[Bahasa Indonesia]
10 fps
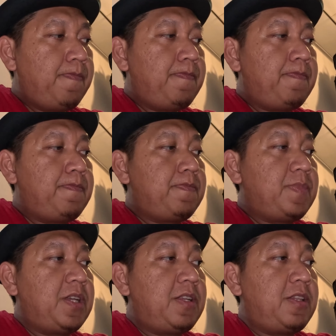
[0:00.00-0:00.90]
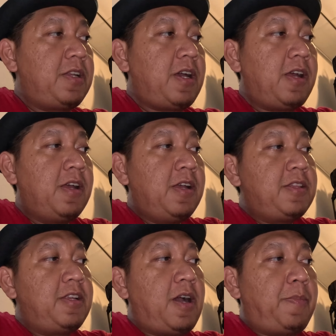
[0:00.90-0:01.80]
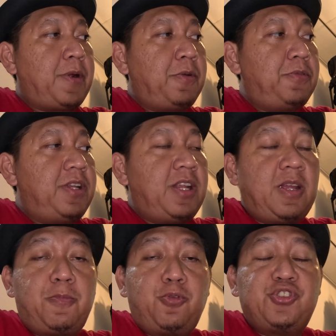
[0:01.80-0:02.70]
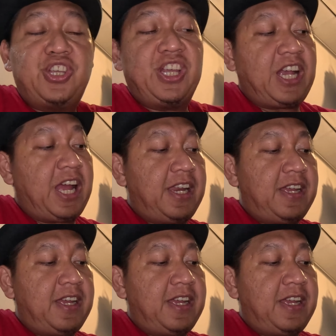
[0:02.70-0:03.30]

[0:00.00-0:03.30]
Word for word: Hmm. Jadi tidak tidak perlu dipusingkan